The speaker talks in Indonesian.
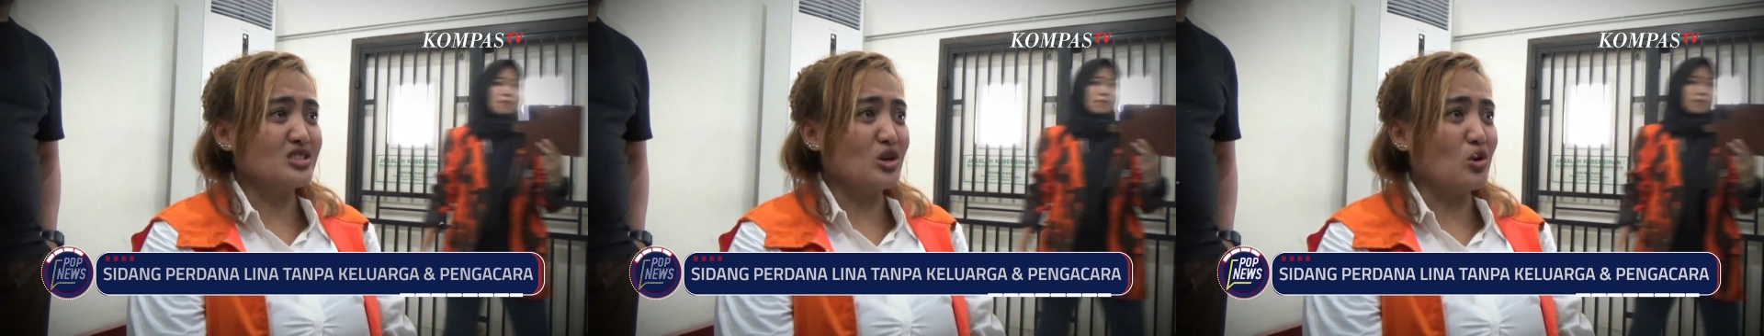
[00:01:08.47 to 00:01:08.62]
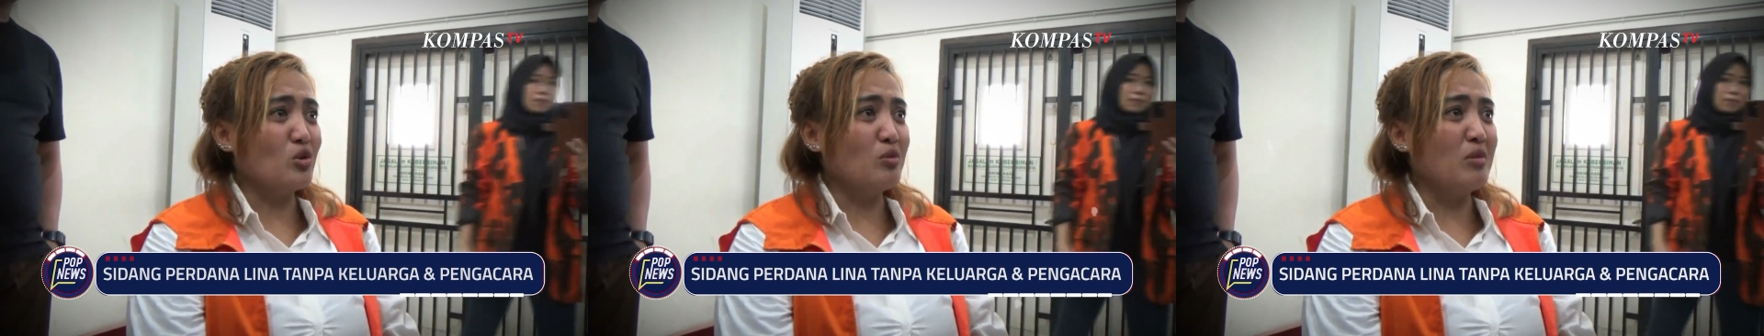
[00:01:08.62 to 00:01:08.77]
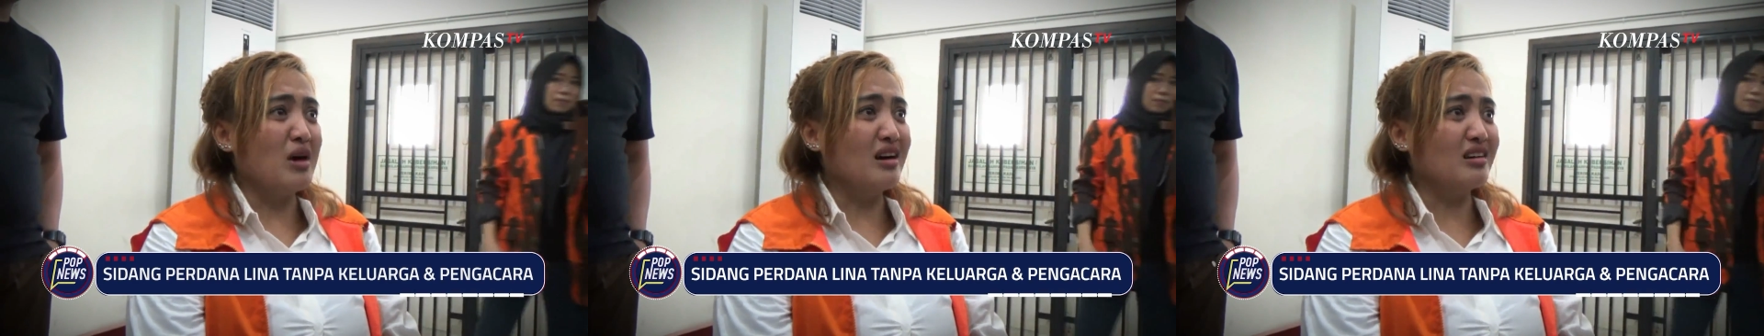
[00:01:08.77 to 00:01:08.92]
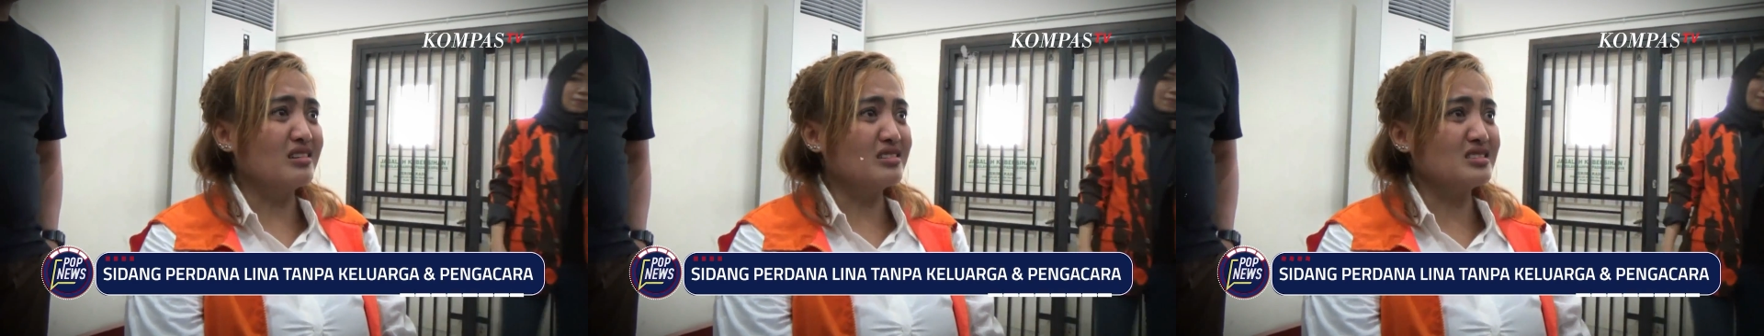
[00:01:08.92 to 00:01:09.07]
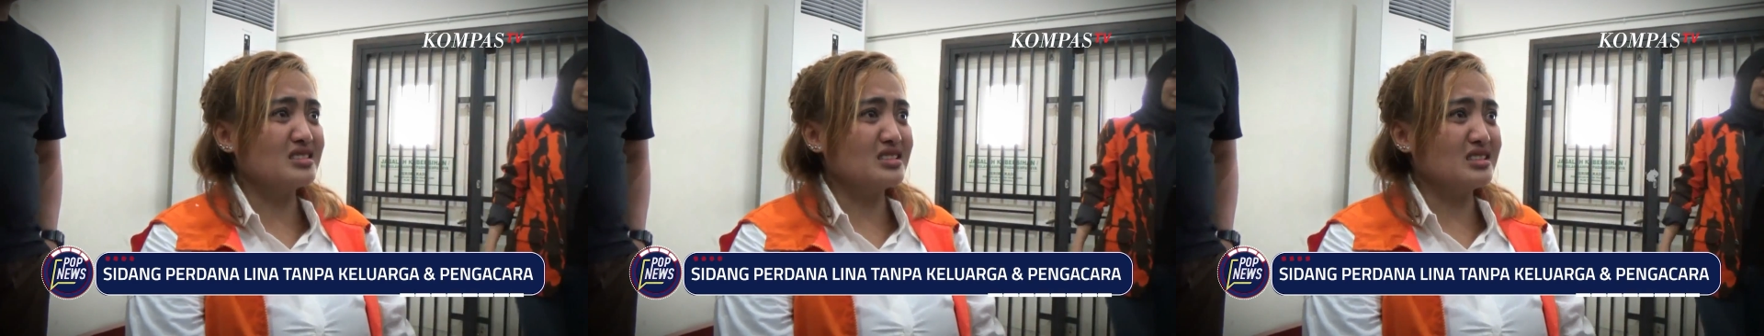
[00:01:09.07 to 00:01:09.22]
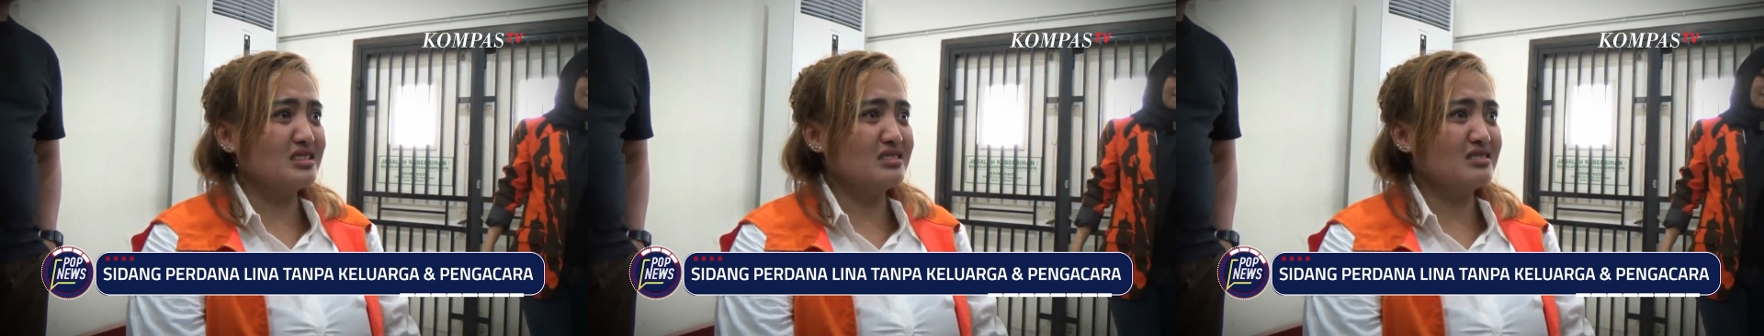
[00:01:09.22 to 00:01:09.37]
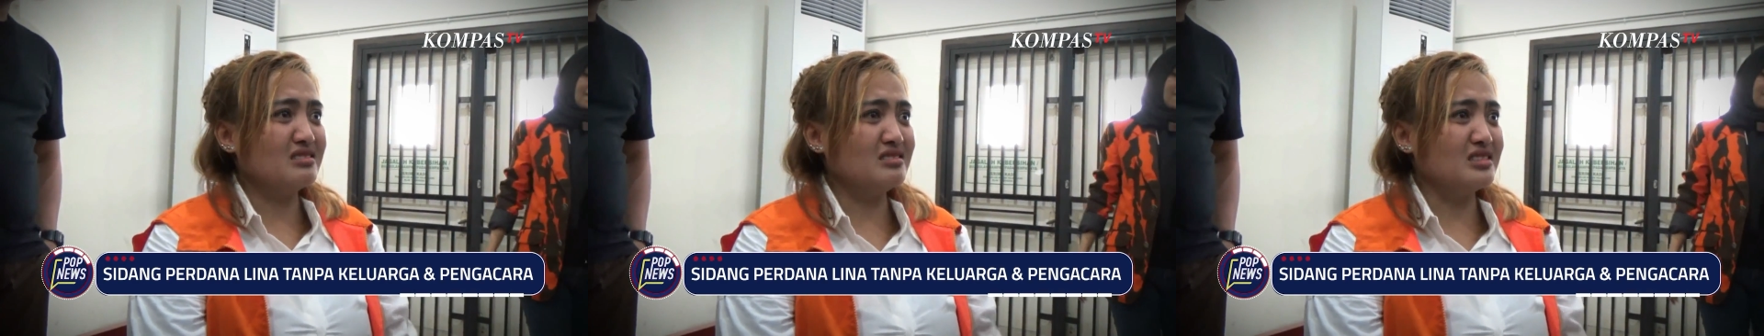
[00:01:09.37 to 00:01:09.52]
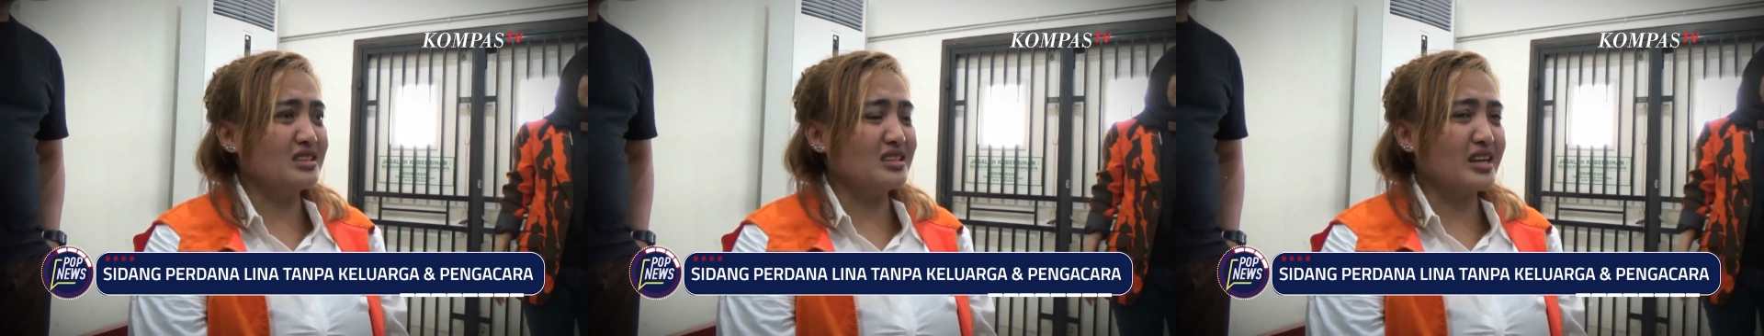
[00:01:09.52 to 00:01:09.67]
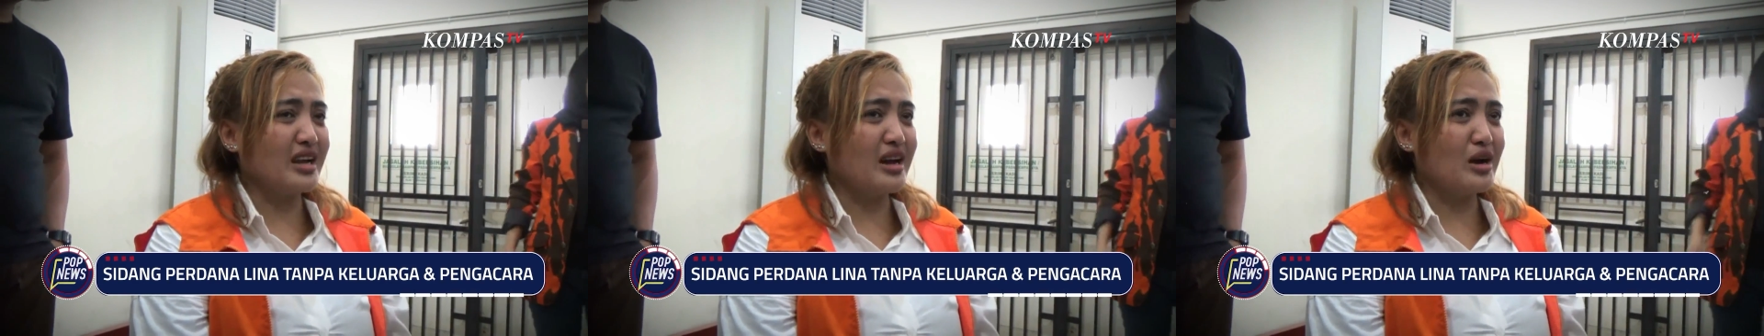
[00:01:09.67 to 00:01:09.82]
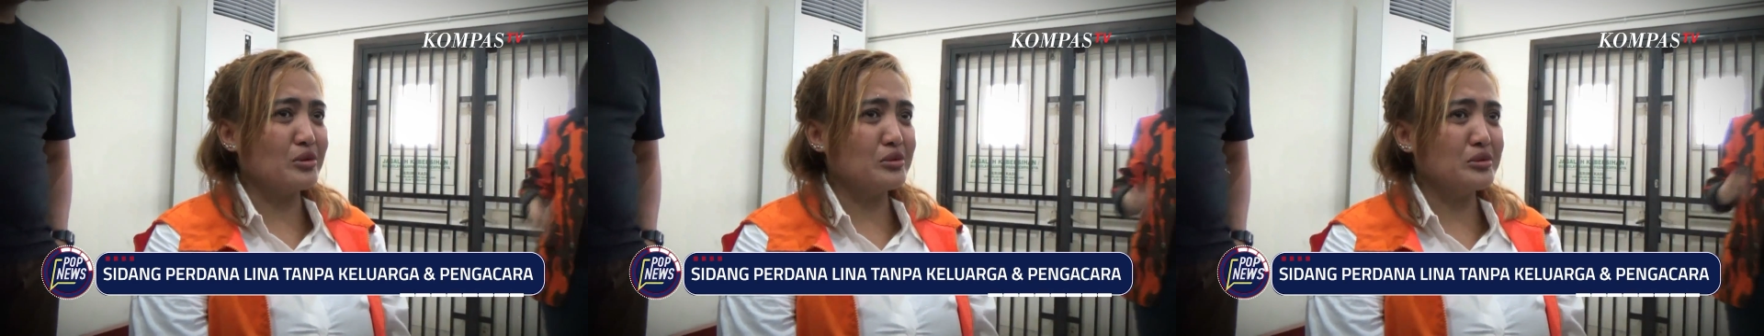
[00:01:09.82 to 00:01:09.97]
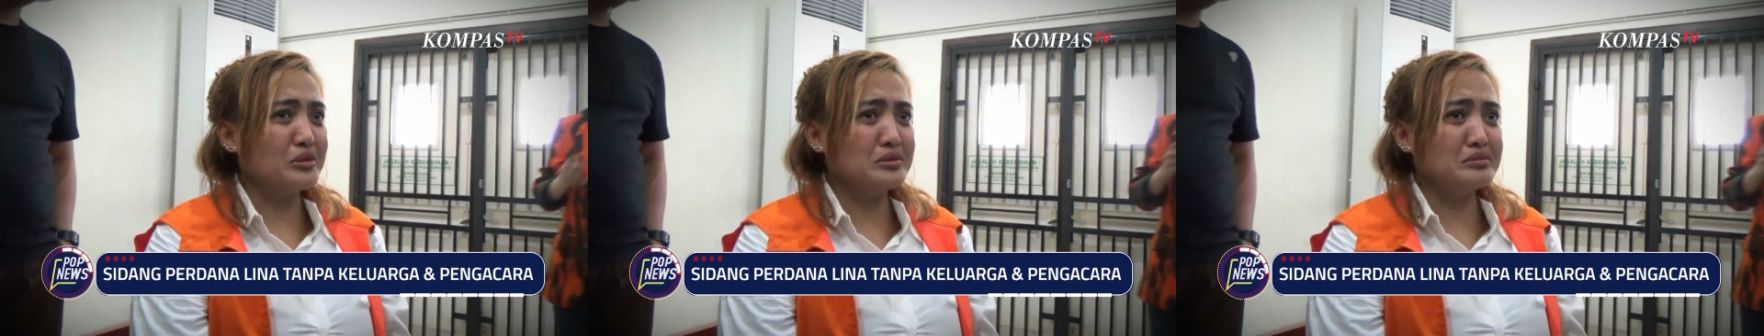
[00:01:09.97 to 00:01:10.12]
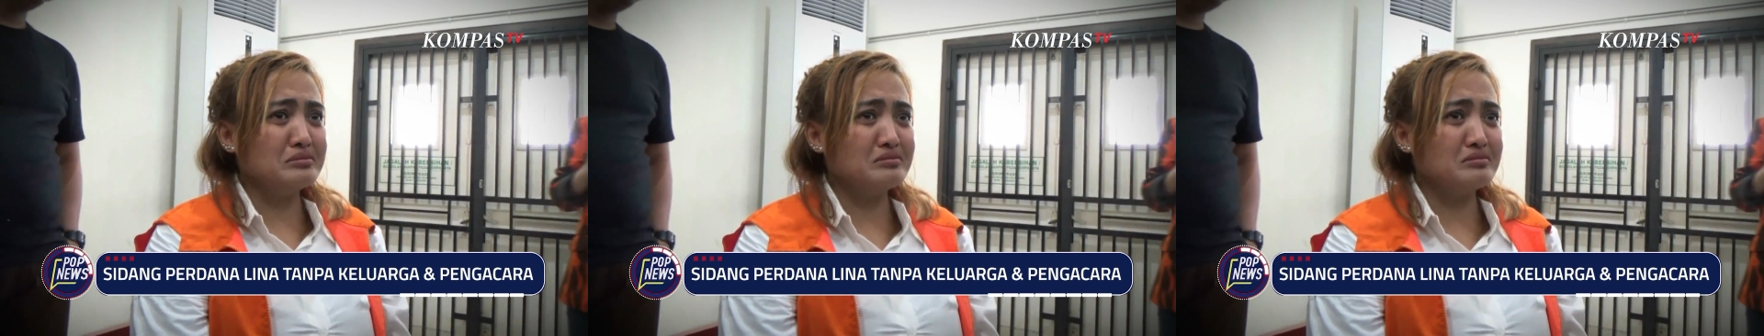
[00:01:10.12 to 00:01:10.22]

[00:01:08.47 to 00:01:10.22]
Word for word: jauh banget sih, jadi kayak aku